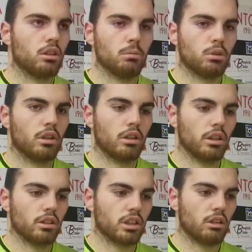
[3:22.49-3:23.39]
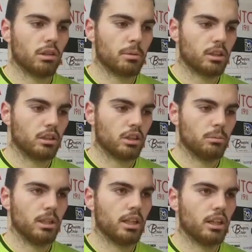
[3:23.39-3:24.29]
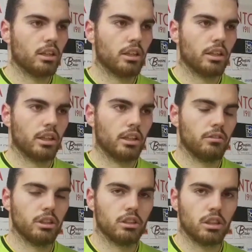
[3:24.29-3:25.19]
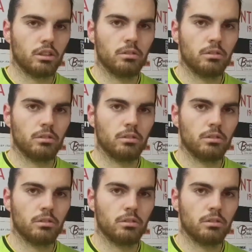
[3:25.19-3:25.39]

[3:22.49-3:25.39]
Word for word: comunque eh, sarà una partita come le altre che è da vincere.